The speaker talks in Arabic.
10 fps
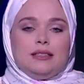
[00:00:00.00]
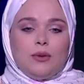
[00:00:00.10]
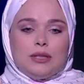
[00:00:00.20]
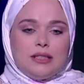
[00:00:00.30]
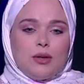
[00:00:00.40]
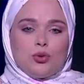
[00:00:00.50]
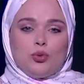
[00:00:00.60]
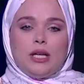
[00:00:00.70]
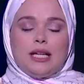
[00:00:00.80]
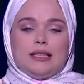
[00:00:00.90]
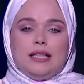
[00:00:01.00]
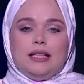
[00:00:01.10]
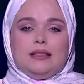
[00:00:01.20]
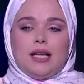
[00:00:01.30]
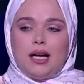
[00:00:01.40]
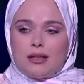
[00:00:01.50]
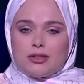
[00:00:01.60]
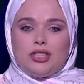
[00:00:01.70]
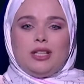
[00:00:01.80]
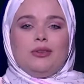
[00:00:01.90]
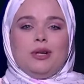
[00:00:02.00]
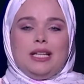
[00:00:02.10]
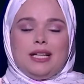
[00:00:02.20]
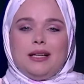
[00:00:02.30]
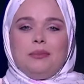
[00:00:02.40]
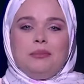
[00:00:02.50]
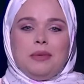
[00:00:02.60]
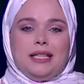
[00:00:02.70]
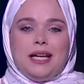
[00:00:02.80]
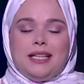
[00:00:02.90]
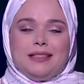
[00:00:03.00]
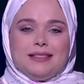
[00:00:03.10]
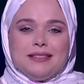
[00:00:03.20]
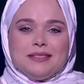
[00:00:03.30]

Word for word: انت وزنك وطولك قد ايه انت رشيق ولا مليان انا